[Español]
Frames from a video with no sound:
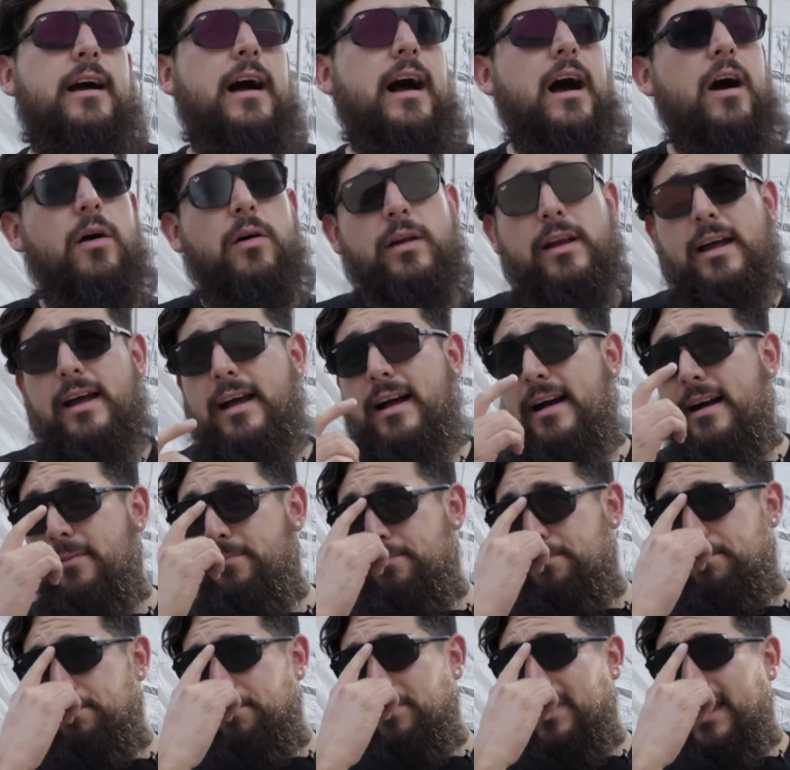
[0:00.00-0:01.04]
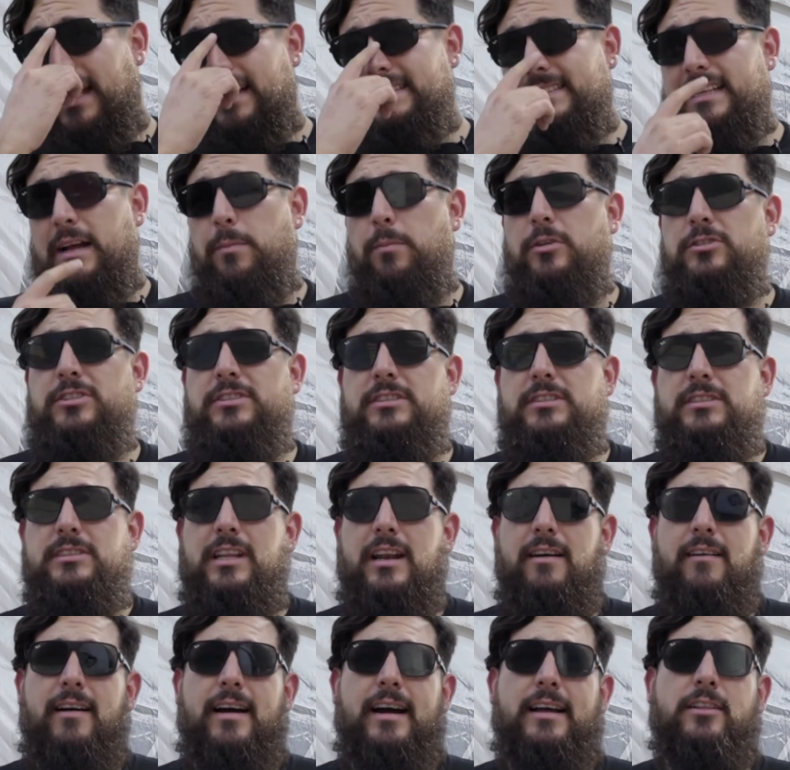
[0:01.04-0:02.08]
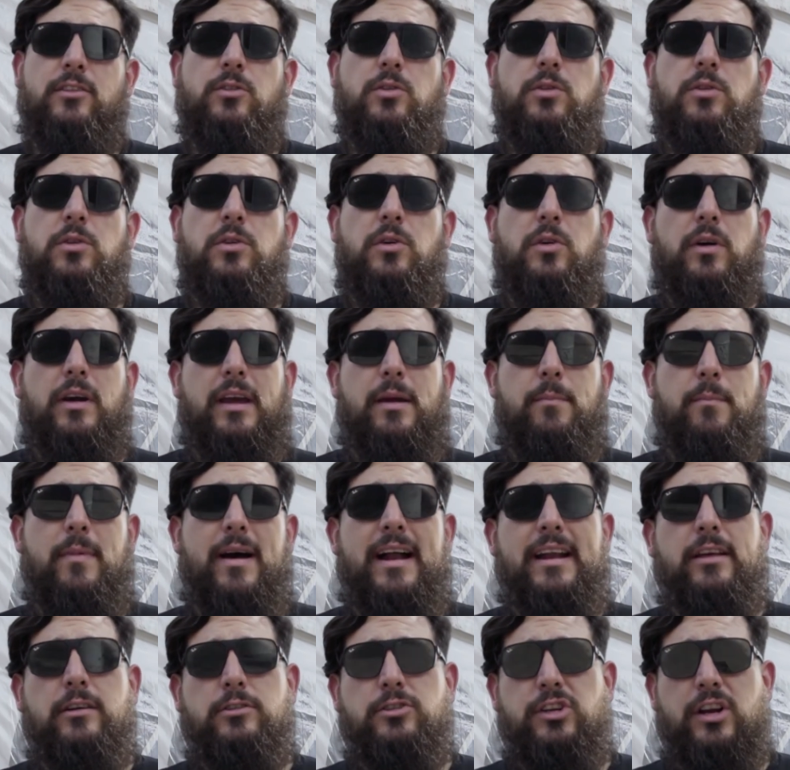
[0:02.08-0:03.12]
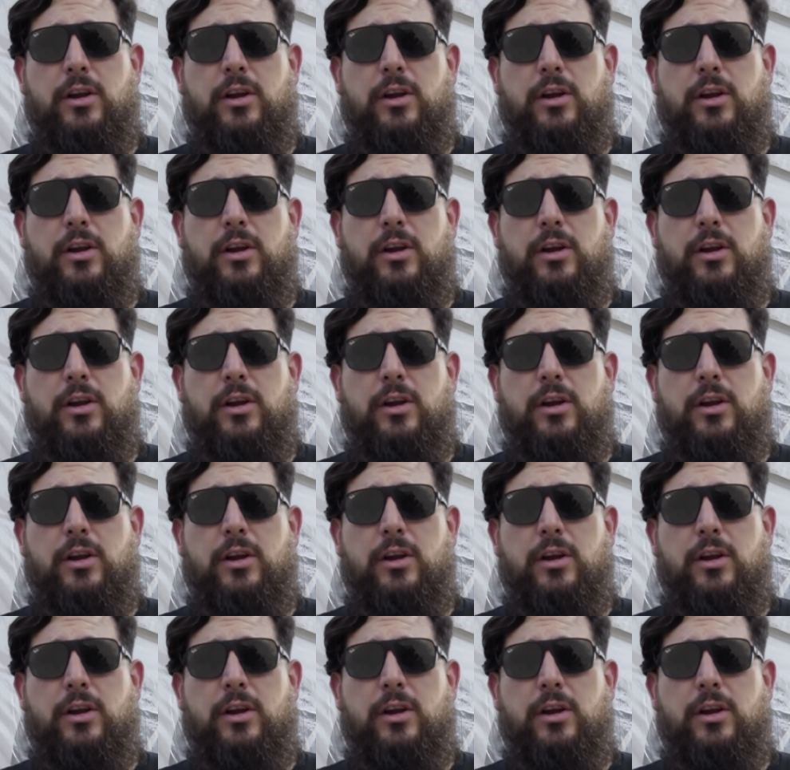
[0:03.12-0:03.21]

Ahora estamos trabajando en varios